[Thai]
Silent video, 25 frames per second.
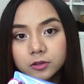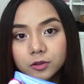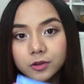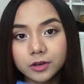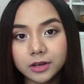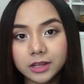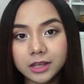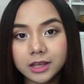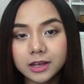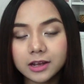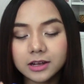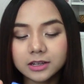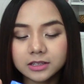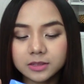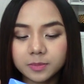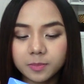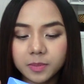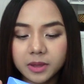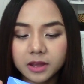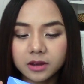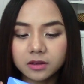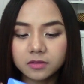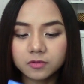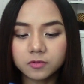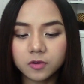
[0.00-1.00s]
ตัวนี้ก็จะ
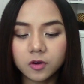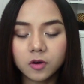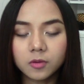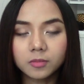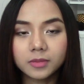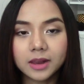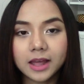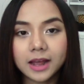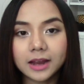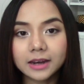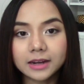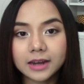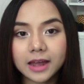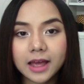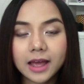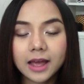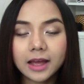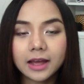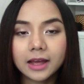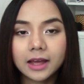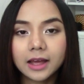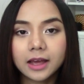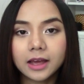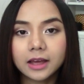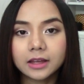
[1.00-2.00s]
เป็นโฟมล้างหน้า
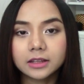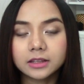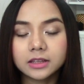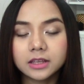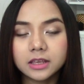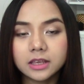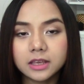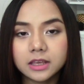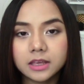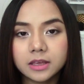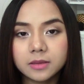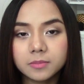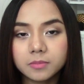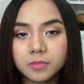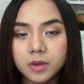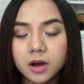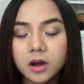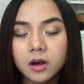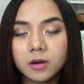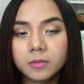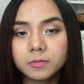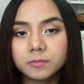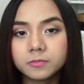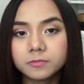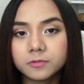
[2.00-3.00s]
ค่ะ ที่ม
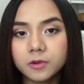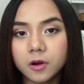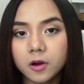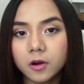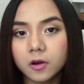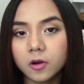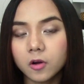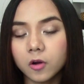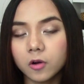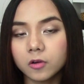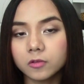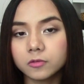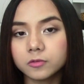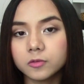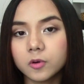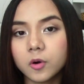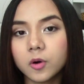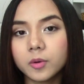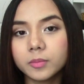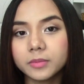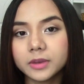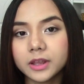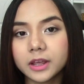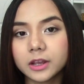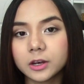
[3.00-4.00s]
อบฟองของโฟ
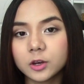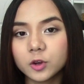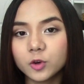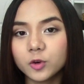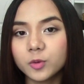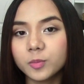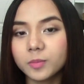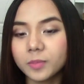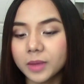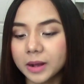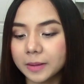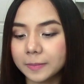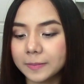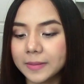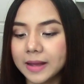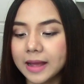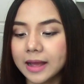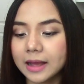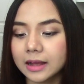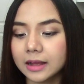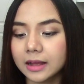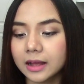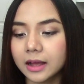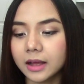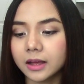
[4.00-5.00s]
มเนี่ยนุ่ม
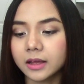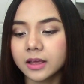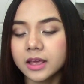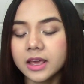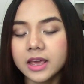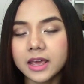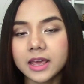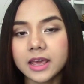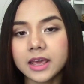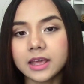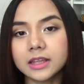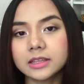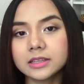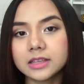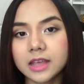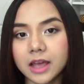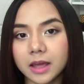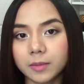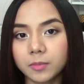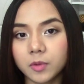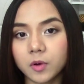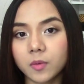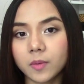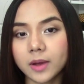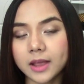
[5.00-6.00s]
มากๆค่ะ เห็นญา
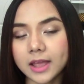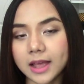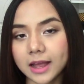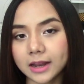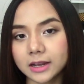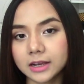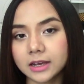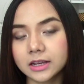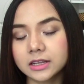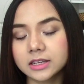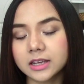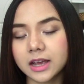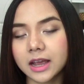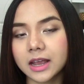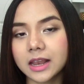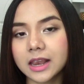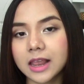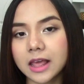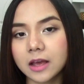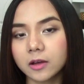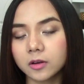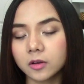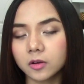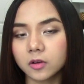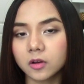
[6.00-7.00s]
ติบอกว่าญาติเคยใช้
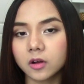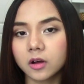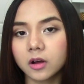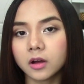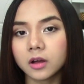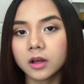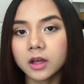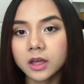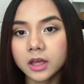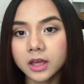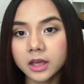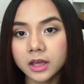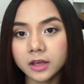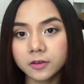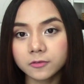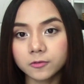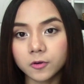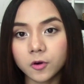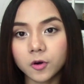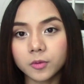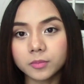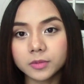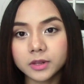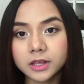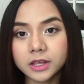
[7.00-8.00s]
แล้ว แล้วก็โฟ
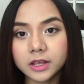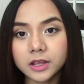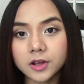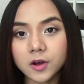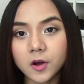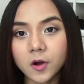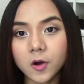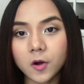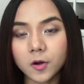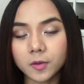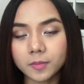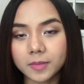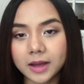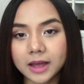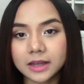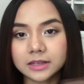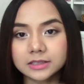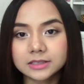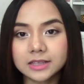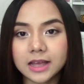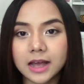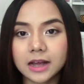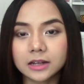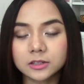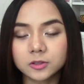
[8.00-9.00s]
มที่ออกมา
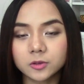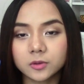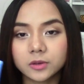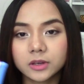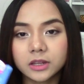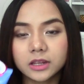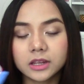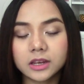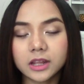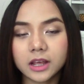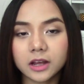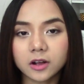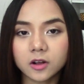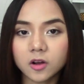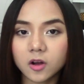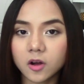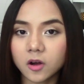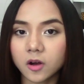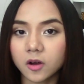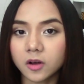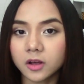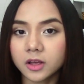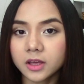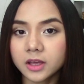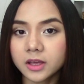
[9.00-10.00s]
จากตัวนี้เนี่ยก็
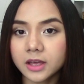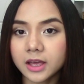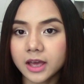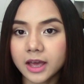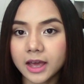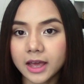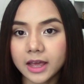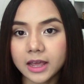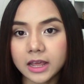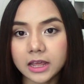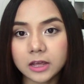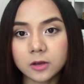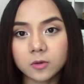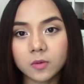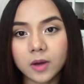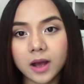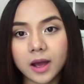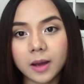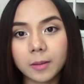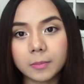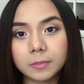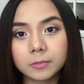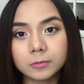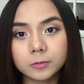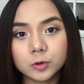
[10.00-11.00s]
ให้ค
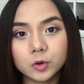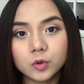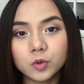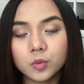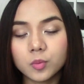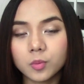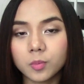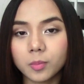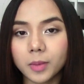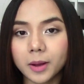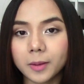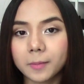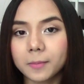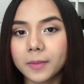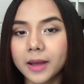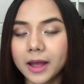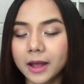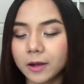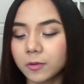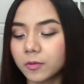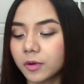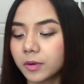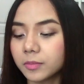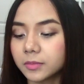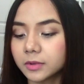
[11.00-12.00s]
วามนุ่มมา
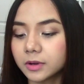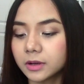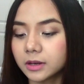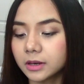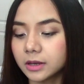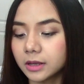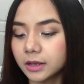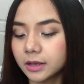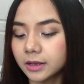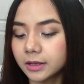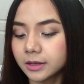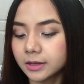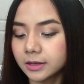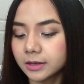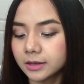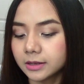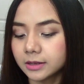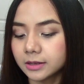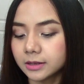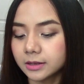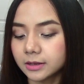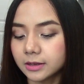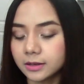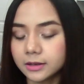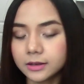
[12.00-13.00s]
กๆวอมก็เลย
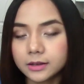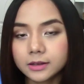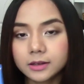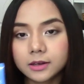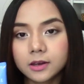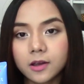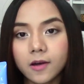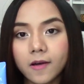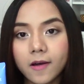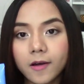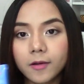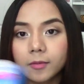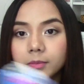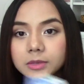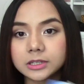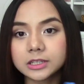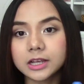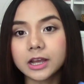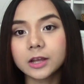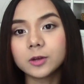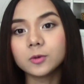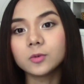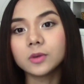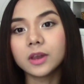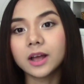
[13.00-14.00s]
เออลองเอามา
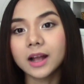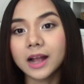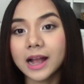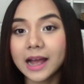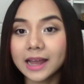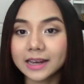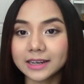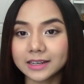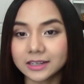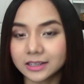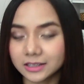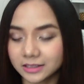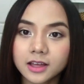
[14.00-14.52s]
ใช้ดูละกัน